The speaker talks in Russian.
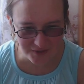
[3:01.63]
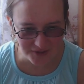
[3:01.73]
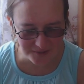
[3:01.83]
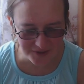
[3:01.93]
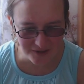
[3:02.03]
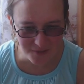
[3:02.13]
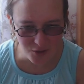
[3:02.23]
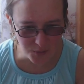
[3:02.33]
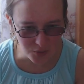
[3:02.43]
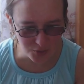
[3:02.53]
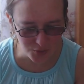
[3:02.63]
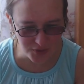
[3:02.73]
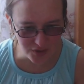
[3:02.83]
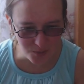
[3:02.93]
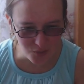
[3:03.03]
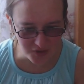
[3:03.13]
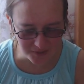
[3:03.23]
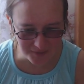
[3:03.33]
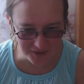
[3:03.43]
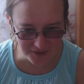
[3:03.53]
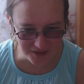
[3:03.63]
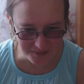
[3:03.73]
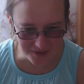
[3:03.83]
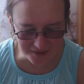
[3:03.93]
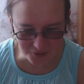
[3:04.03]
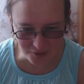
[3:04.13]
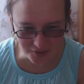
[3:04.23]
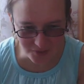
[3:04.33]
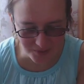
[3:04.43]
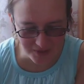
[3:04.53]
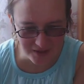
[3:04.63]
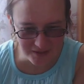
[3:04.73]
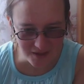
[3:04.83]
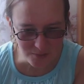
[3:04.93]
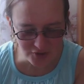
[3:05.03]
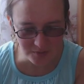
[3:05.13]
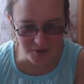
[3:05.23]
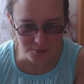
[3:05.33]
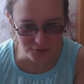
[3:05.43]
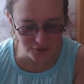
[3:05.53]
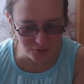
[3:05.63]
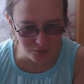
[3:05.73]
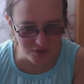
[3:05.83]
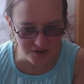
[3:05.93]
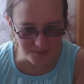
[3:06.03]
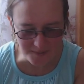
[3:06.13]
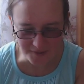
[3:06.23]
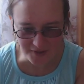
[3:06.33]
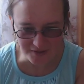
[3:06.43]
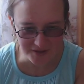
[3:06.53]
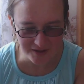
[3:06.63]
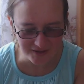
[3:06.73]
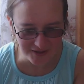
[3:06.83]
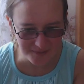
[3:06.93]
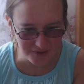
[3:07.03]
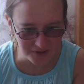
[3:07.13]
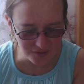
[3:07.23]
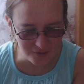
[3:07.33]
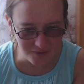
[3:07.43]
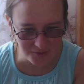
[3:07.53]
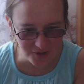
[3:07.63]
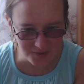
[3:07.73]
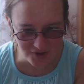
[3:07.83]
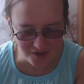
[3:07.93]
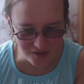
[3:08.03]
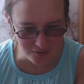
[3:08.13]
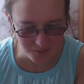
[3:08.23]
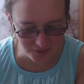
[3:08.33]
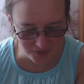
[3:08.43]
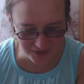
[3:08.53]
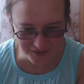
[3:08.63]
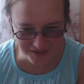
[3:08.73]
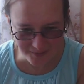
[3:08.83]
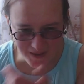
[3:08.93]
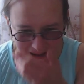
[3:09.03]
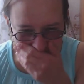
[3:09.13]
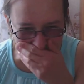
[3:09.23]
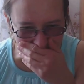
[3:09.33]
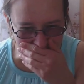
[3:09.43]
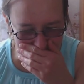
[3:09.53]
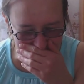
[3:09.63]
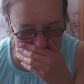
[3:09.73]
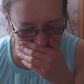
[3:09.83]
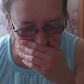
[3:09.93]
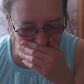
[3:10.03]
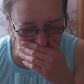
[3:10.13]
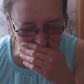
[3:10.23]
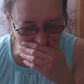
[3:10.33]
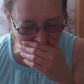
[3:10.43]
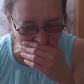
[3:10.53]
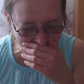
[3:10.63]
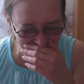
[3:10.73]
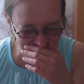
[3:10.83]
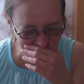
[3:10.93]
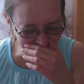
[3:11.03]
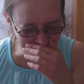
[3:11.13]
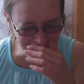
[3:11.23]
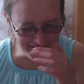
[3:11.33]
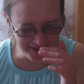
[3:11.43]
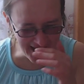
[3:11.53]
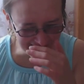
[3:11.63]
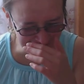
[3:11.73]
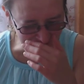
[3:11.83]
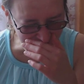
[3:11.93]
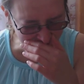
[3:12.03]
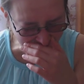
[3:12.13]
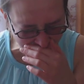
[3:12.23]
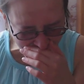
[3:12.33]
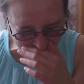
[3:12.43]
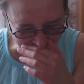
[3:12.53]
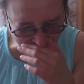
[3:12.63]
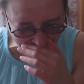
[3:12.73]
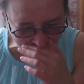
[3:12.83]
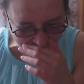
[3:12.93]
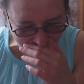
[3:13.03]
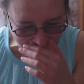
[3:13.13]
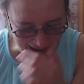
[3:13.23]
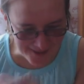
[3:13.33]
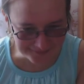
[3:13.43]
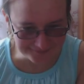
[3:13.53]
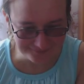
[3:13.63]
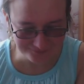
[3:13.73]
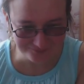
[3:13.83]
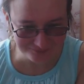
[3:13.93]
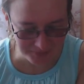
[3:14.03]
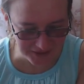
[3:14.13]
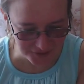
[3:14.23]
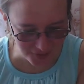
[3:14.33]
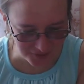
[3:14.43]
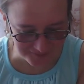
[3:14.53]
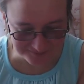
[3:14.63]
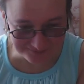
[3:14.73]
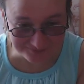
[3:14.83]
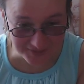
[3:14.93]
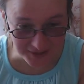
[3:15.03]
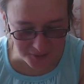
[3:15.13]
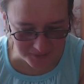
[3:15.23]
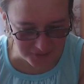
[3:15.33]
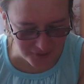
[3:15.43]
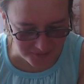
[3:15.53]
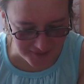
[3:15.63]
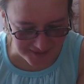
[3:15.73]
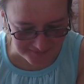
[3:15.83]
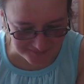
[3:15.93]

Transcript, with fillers: я воспринимаю по ходу дела более-менее нормально, только юбилейное. Может, мне просто другое не попадалось, или я забыла, какое вообще печенье любила когда-либо. Опять зеваю. Габанасай. А. Пардон и тому подобное.